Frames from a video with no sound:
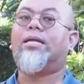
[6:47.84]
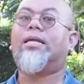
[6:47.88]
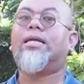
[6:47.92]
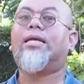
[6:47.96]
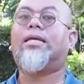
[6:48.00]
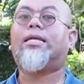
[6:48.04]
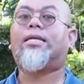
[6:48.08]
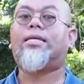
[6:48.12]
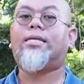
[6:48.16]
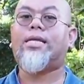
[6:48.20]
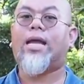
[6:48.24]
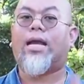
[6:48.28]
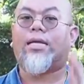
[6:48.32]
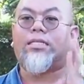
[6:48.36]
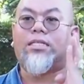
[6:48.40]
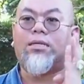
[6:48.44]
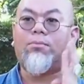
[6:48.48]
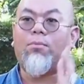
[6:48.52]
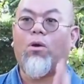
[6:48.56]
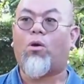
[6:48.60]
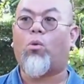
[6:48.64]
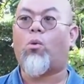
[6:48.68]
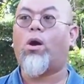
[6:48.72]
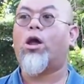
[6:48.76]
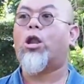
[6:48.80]
ดีๆที่อยาก
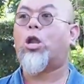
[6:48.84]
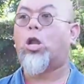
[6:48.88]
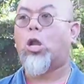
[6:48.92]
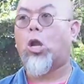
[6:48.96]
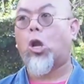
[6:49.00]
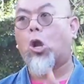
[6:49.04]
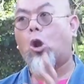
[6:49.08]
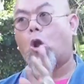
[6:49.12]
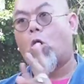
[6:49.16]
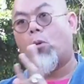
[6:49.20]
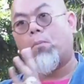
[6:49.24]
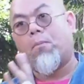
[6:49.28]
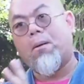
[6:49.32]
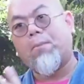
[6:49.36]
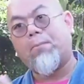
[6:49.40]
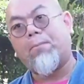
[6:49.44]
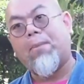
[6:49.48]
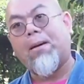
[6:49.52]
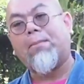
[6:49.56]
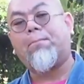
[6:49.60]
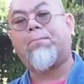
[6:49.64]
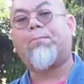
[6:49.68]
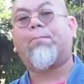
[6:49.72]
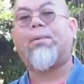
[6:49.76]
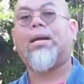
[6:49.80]
จะบอกว่าลองมา
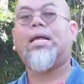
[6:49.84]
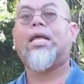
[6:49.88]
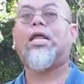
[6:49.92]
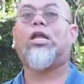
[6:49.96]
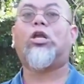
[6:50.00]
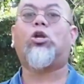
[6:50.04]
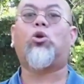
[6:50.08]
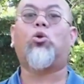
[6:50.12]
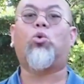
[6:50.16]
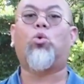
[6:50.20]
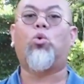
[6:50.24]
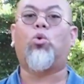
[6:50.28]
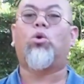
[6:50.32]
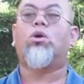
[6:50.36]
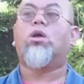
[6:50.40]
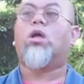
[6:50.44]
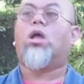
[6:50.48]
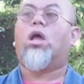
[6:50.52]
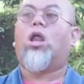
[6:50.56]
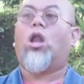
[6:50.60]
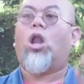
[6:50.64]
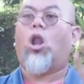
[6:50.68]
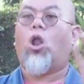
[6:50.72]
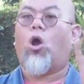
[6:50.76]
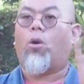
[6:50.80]
ปรับเปลี่ยนดู
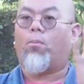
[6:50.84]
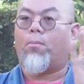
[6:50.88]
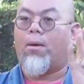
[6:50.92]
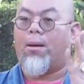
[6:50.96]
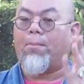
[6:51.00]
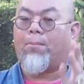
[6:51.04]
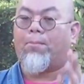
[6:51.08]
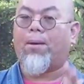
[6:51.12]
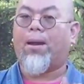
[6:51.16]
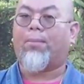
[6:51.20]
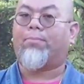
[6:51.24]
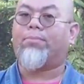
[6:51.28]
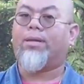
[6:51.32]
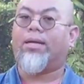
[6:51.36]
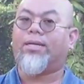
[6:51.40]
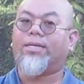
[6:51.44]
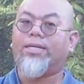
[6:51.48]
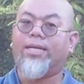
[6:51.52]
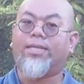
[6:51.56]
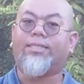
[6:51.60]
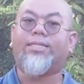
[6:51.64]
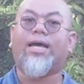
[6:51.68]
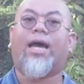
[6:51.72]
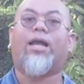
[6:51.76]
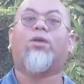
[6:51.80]
ลองมาปรับอย่าง
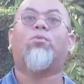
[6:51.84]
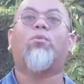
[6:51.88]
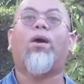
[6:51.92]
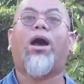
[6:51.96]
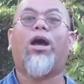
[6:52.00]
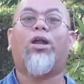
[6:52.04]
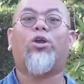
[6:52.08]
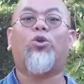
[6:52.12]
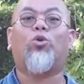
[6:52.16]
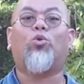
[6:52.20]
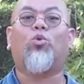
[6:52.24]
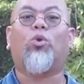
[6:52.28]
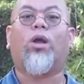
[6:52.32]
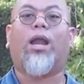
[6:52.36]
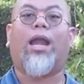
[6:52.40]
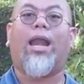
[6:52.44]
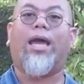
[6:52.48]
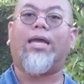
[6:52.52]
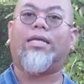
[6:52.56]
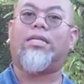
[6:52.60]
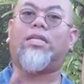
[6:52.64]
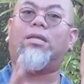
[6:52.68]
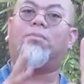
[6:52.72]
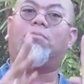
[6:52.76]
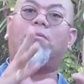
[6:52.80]
ที่อาจารย์ว่าดูใค
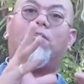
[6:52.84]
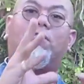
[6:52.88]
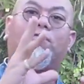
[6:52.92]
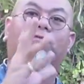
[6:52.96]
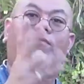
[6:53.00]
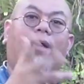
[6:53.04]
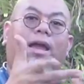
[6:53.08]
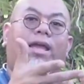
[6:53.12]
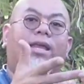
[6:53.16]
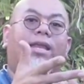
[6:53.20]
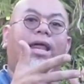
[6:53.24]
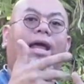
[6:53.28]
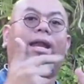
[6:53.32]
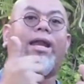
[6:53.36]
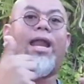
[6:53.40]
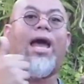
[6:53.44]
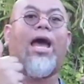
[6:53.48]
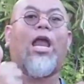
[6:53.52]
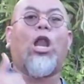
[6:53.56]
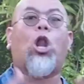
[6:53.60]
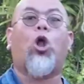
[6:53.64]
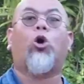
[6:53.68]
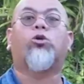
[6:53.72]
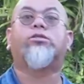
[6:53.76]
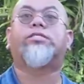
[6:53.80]
รที่มีไฟด้านห
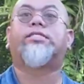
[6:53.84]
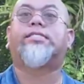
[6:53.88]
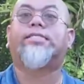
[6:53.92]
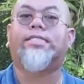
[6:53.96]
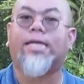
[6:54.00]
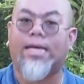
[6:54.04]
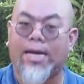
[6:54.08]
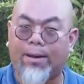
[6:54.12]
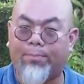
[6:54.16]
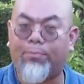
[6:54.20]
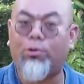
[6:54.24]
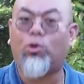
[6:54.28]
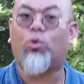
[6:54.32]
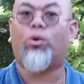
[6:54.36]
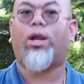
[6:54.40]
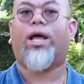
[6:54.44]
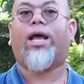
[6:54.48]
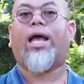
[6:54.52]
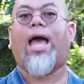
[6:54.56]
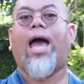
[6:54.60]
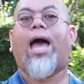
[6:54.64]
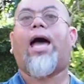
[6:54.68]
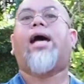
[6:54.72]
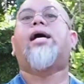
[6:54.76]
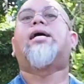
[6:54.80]
น้าลองเสริมดู
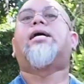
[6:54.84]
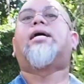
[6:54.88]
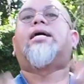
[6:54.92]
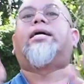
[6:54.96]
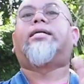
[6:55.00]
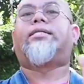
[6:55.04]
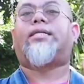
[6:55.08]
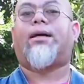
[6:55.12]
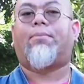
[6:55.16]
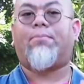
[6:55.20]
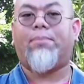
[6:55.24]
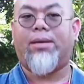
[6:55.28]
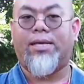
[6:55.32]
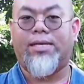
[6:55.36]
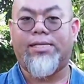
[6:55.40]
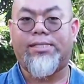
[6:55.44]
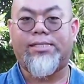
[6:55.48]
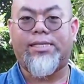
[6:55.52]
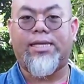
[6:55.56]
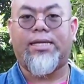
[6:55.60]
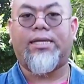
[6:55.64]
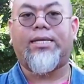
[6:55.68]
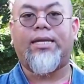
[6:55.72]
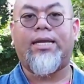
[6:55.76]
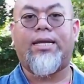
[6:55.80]
นะคะจะมี
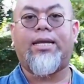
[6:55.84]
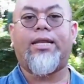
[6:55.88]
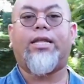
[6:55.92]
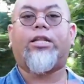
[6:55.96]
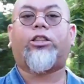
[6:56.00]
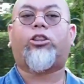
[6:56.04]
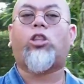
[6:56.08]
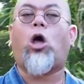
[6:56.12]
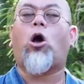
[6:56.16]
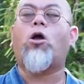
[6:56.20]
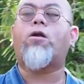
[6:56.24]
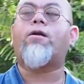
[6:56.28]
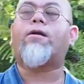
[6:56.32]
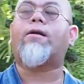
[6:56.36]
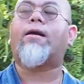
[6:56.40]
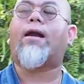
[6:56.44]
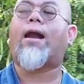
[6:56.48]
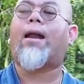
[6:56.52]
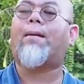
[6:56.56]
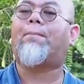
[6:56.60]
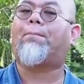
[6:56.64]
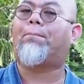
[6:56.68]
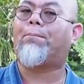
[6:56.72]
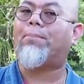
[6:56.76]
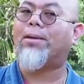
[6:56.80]
สิ่งดีๆต้อน
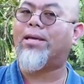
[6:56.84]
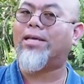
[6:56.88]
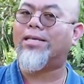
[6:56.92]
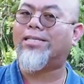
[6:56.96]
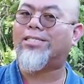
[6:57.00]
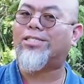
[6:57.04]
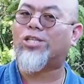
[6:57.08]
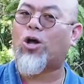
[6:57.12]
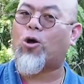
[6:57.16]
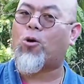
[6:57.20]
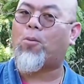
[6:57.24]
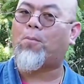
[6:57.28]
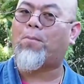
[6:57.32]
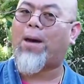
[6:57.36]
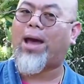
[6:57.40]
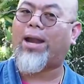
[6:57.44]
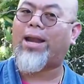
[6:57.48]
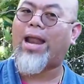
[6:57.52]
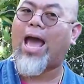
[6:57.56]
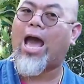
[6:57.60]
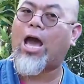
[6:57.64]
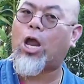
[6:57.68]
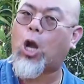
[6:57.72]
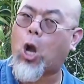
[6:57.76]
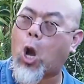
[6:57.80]
รับปี
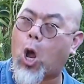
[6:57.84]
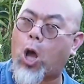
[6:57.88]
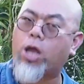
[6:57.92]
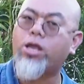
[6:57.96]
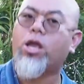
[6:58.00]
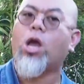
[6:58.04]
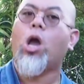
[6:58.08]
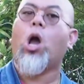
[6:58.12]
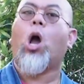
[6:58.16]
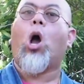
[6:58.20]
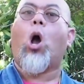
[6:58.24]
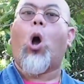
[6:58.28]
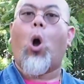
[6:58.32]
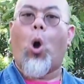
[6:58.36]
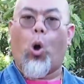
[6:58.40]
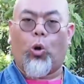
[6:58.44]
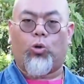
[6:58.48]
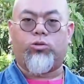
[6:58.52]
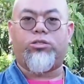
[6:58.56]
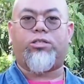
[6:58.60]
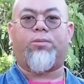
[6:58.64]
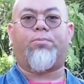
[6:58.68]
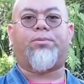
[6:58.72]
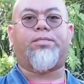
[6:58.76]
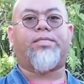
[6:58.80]

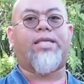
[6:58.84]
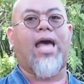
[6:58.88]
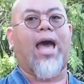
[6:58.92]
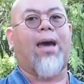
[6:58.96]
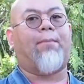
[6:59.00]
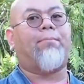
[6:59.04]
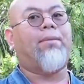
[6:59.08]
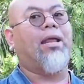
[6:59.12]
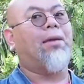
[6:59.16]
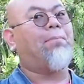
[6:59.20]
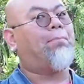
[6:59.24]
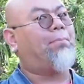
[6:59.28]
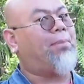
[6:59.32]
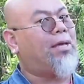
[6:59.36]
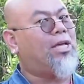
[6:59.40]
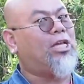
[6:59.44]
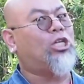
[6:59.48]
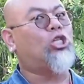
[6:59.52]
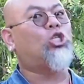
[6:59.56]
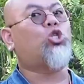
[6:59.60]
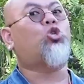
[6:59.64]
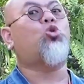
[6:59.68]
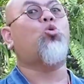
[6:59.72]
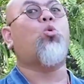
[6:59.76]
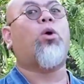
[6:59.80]
2563 ในปี
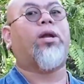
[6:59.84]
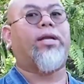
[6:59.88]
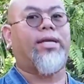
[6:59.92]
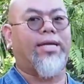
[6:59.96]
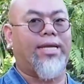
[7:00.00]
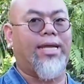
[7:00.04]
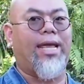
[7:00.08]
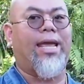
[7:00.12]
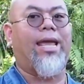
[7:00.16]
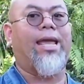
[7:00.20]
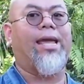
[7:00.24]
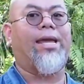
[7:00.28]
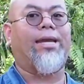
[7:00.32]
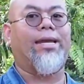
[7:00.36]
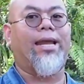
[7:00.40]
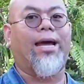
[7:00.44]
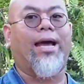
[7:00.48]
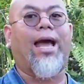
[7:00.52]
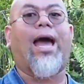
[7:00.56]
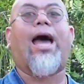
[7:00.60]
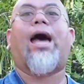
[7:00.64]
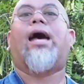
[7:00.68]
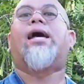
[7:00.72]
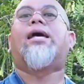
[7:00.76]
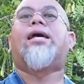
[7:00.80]
ชวดนี้เอง
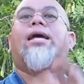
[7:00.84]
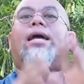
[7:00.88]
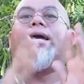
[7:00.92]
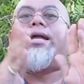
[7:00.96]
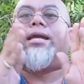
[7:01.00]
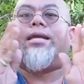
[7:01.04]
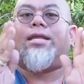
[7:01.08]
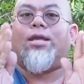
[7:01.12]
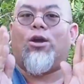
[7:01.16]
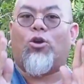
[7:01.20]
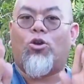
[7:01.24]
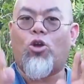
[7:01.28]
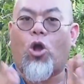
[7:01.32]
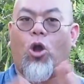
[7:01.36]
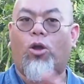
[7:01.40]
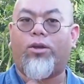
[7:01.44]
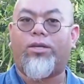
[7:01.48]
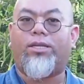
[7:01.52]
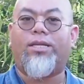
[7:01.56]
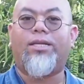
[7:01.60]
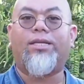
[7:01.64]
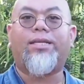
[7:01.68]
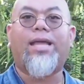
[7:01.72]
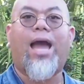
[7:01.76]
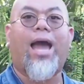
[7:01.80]
นะคะเดี๋ยวก่อน
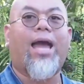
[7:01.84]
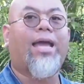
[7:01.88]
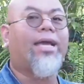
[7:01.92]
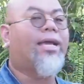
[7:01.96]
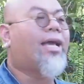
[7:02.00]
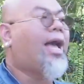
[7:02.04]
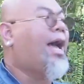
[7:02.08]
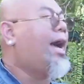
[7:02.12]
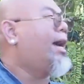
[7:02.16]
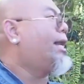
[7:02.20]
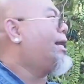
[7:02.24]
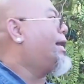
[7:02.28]
ทิ้งท้ายค่ะ